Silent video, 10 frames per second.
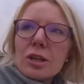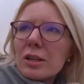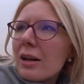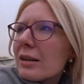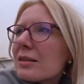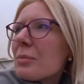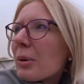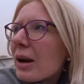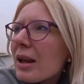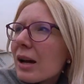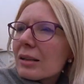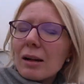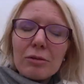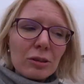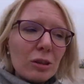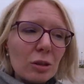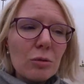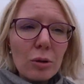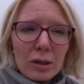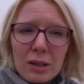есть. классный проект. А вот эти
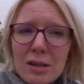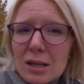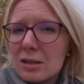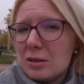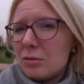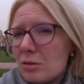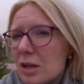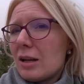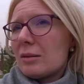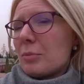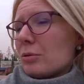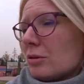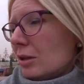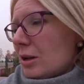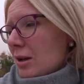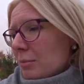горки детские, друзья, это просто,